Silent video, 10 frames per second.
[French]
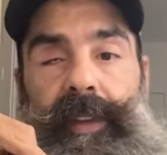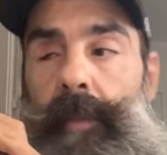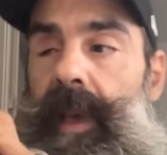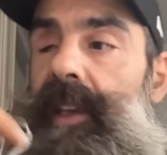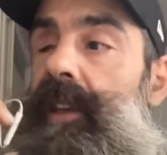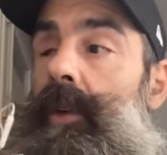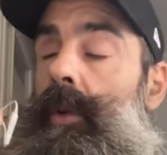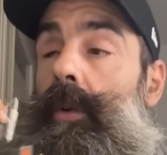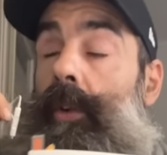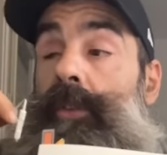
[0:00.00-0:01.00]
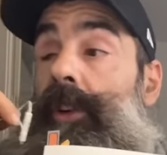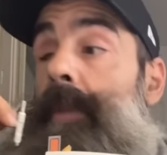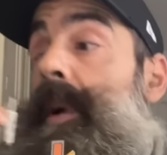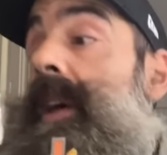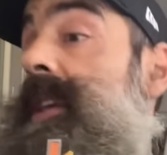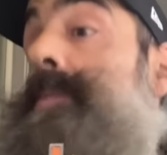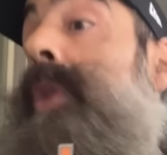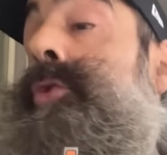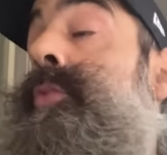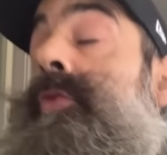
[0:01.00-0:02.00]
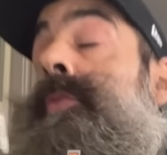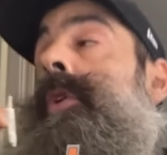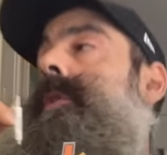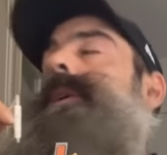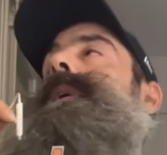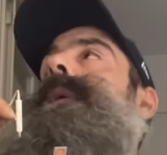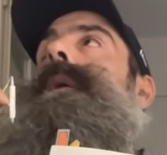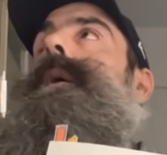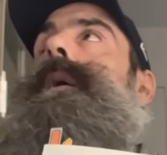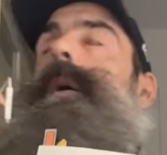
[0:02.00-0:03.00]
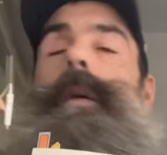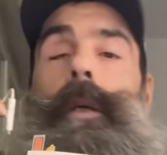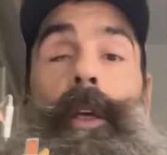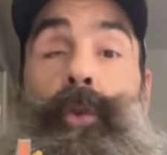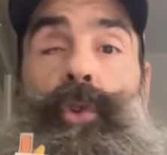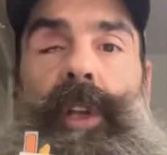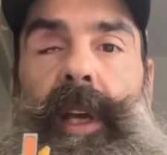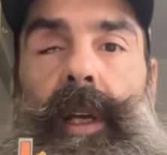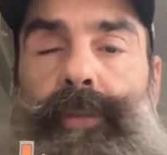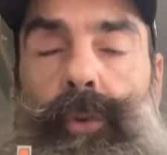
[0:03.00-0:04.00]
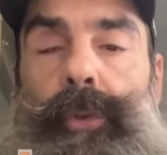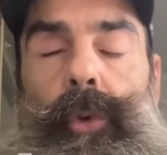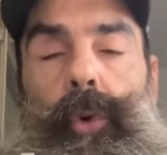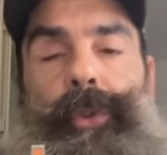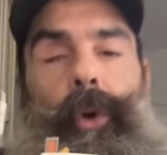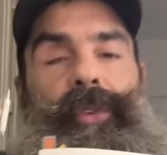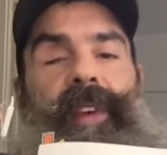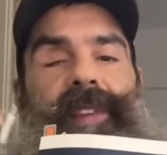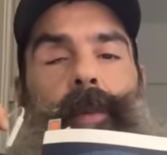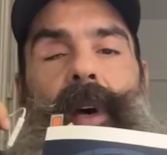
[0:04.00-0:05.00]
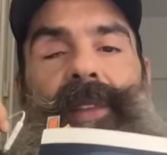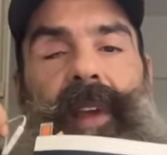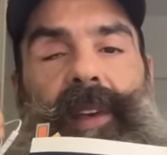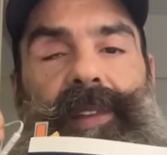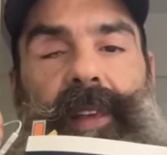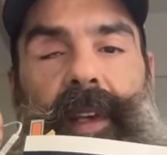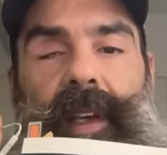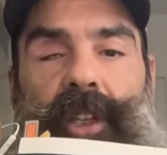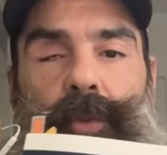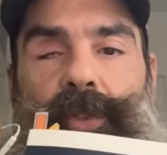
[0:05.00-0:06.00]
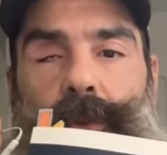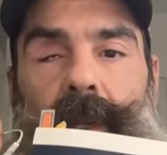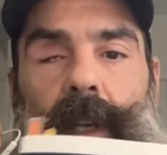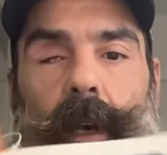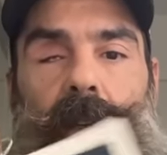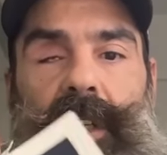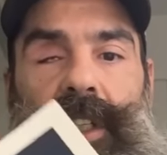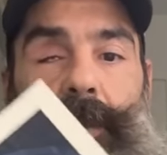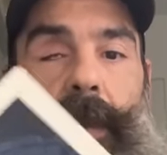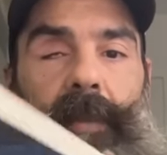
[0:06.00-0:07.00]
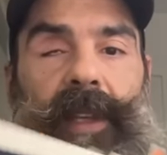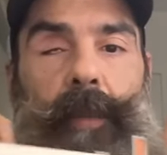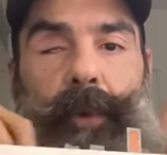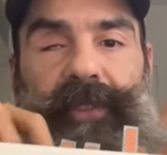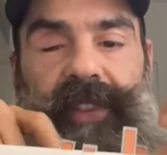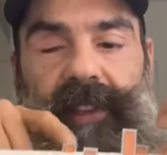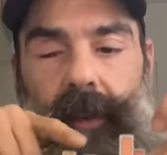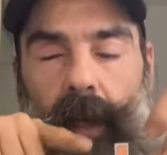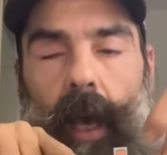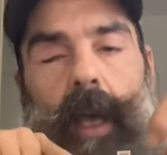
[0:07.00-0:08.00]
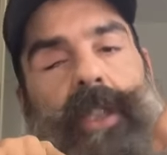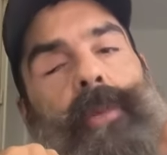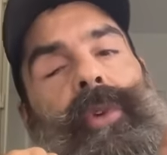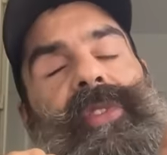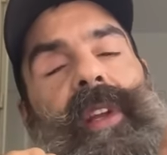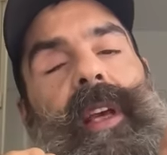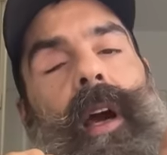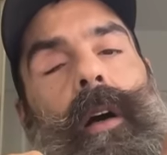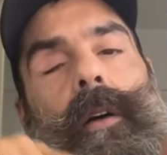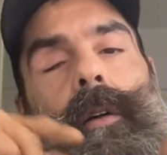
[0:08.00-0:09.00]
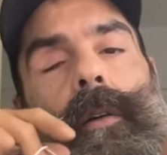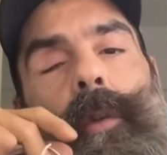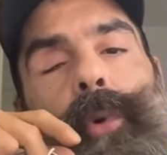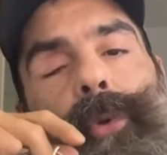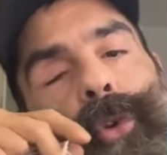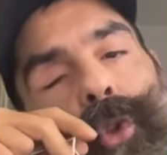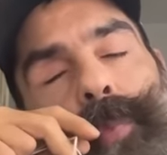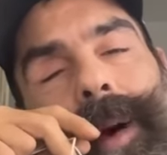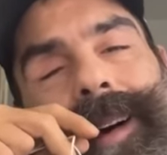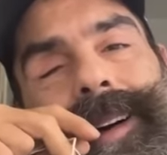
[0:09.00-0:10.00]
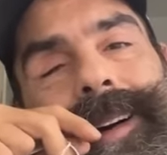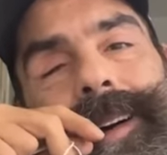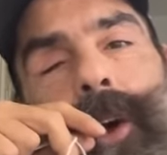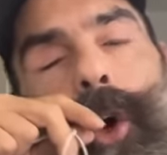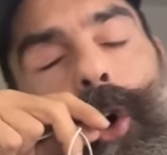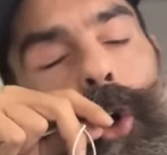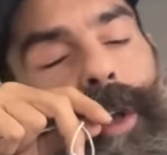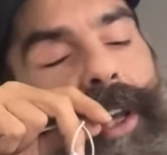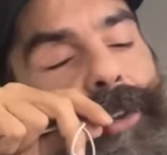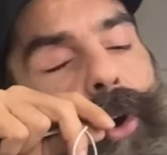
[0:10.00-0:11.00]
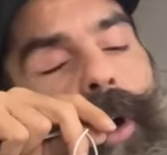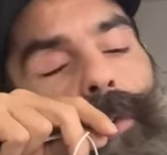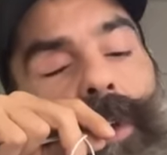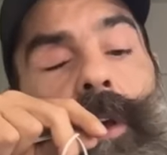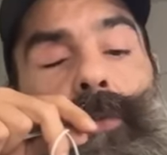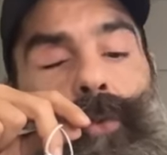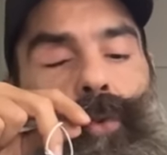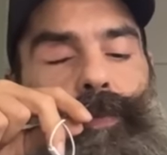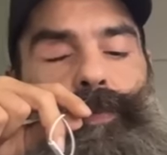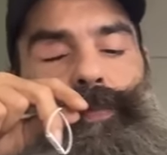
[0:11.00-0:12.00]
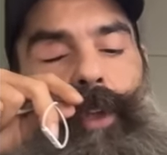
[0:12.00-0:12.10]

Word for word: des mecs qui, que je connais pas qui parlent du mouvement et dont j'en ai rien à foutre. Autant ça, ça m'a intéressé et je me suis, hein, j'ai même mis des post-it. Eh, j'ai bossé les gars. Hein. Et pourtant, je suis pas un grand, grand lecteur. Hein, vous avez vu,